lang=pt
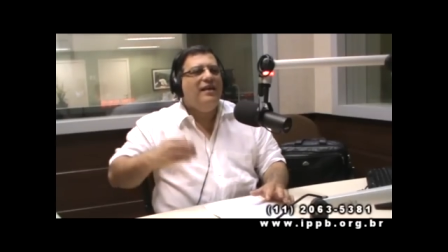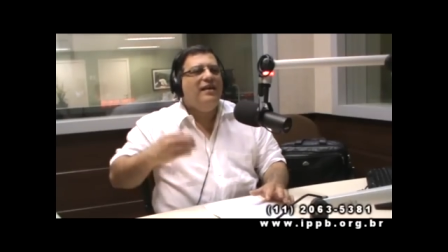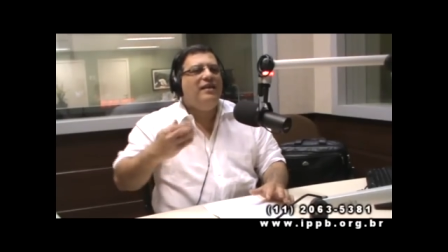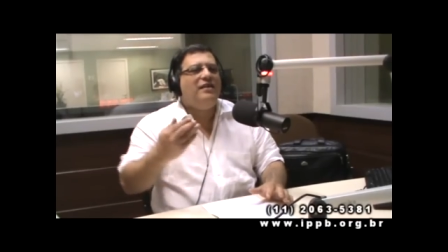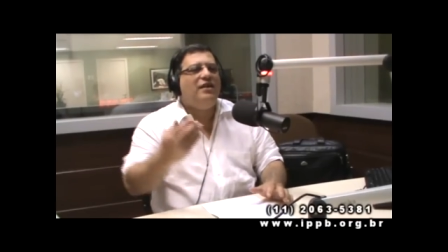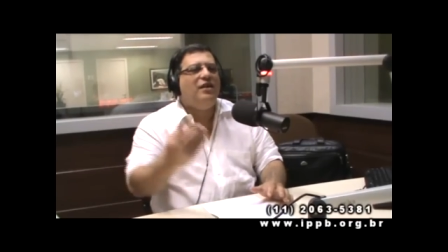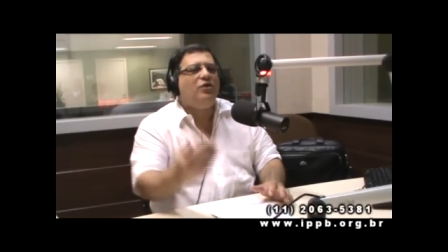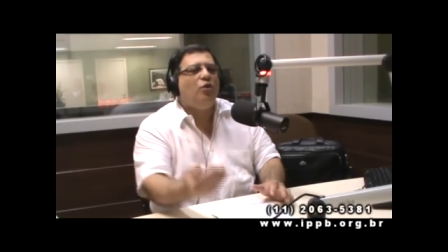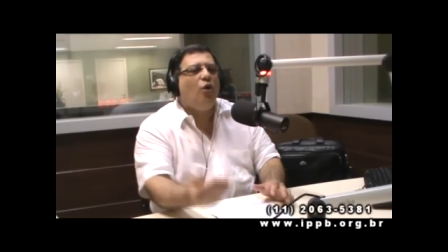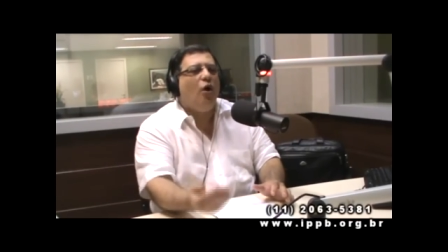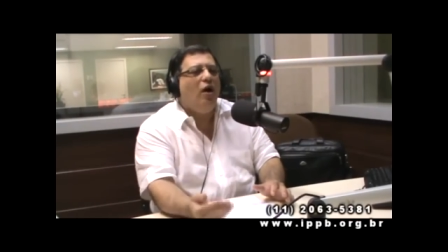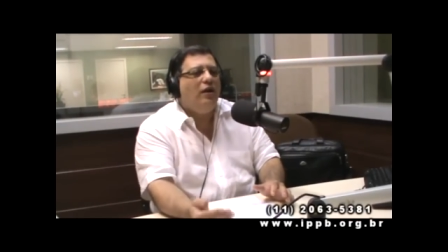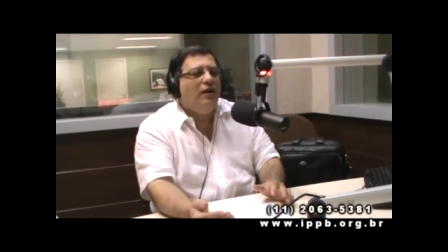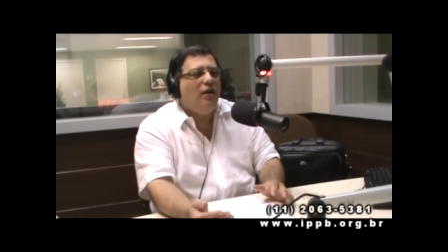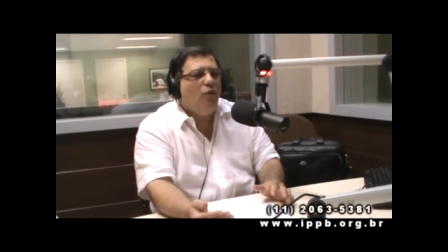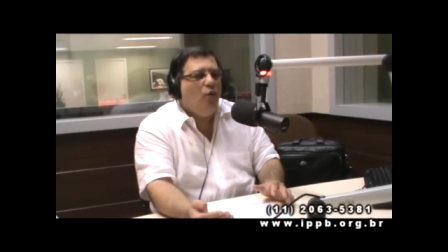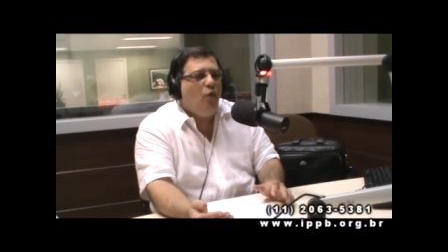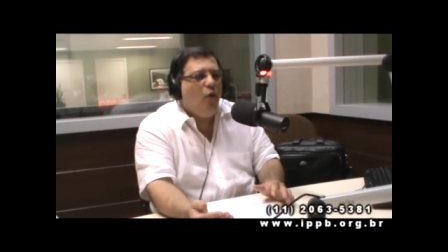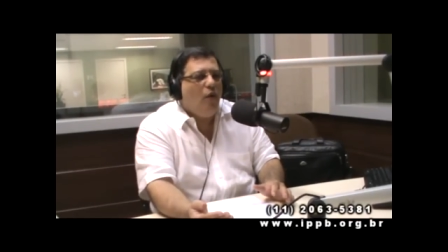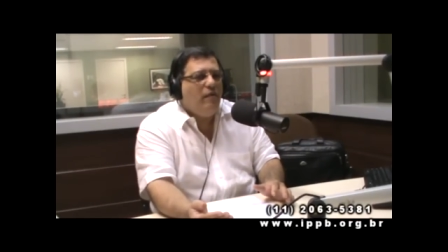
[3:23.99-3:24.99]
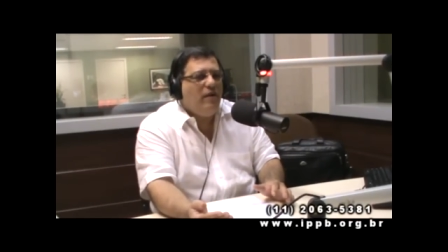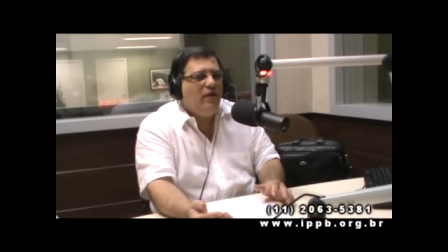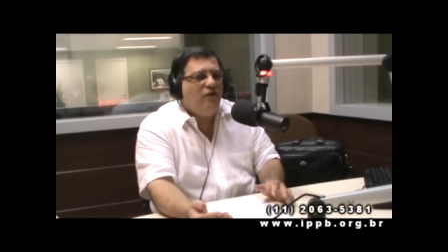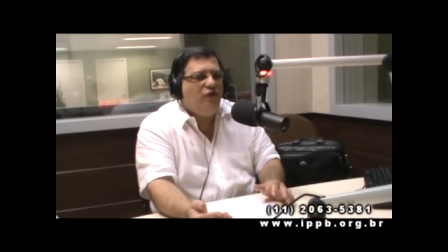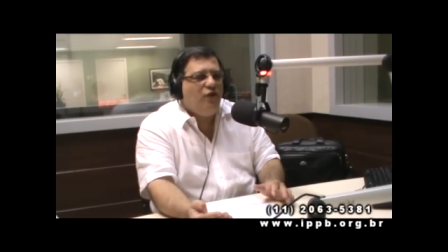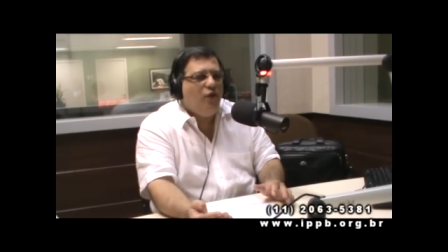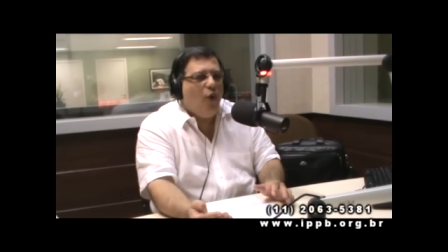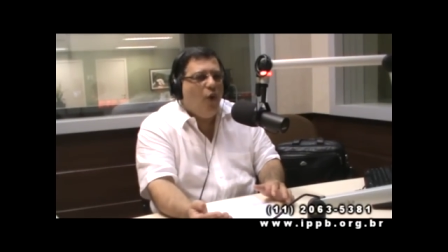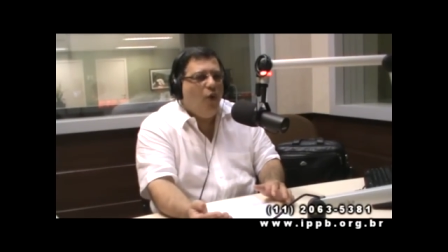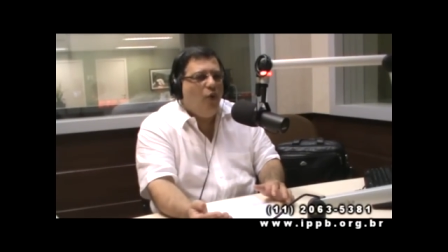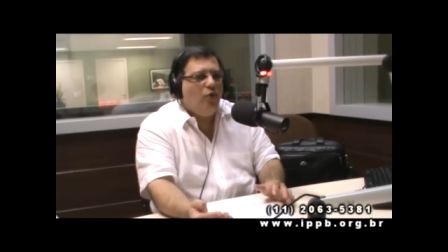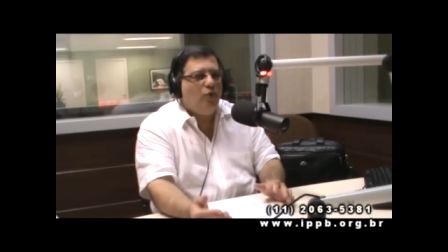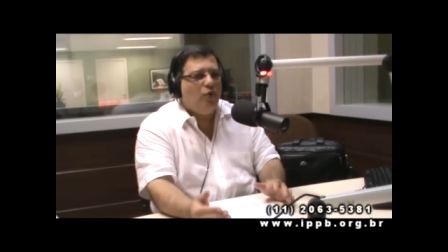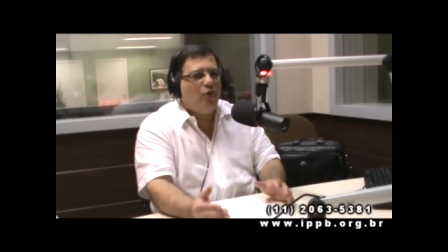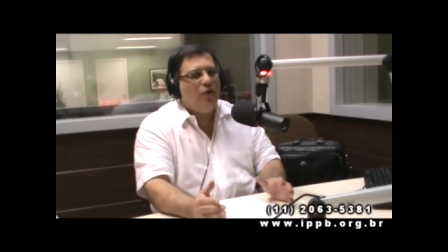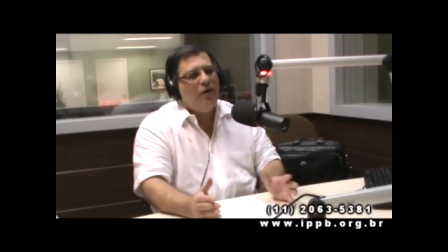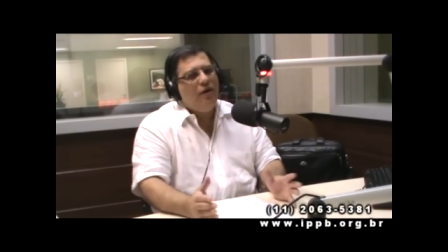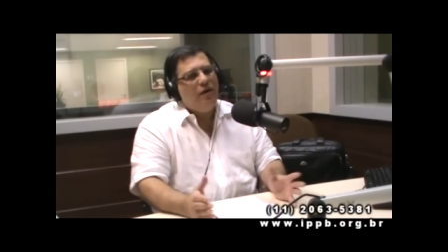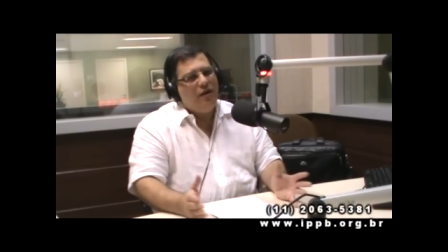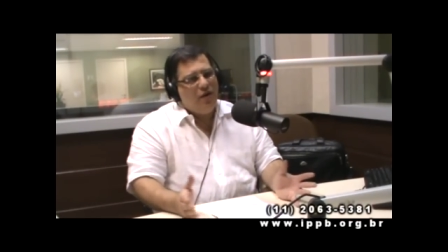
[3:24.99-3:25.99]
e se torna um homem de
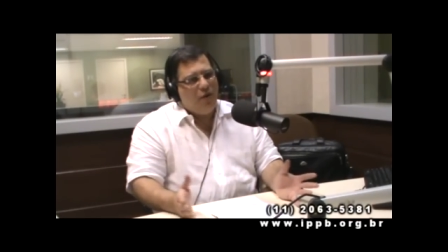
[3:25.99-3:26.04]
ouro.